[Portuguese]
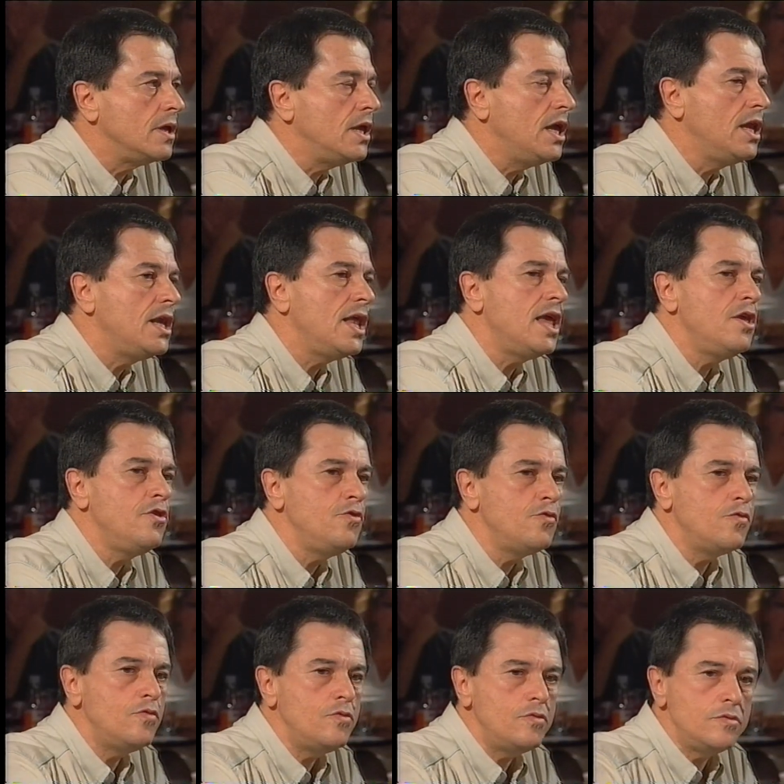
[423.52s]
em
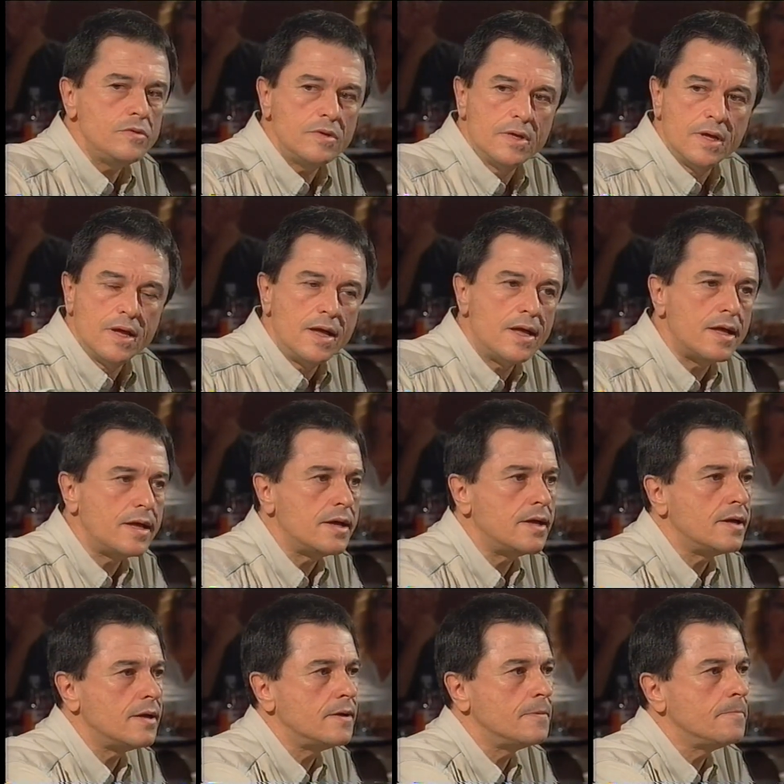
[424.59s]
nenhum
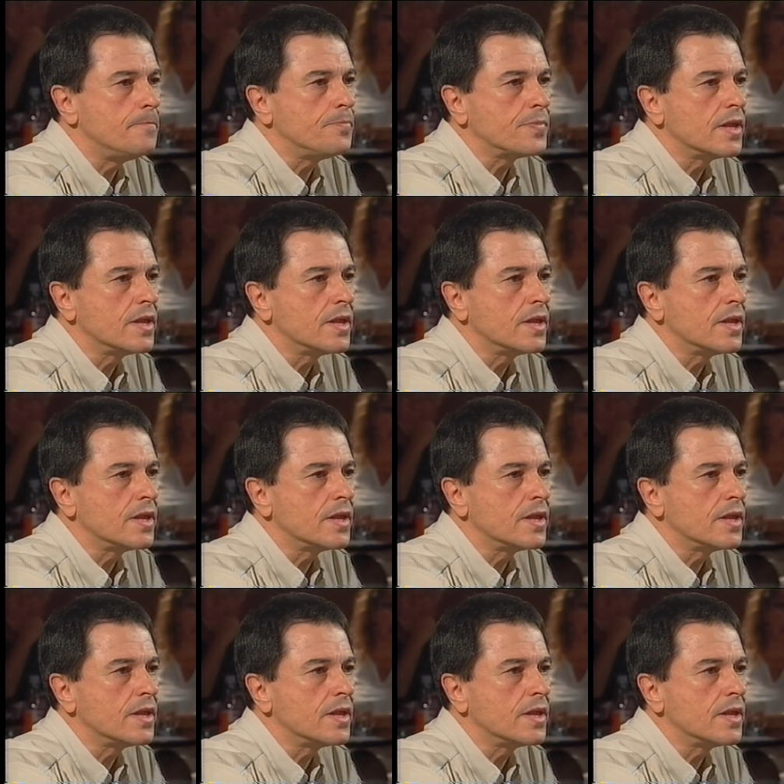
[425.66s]
uh,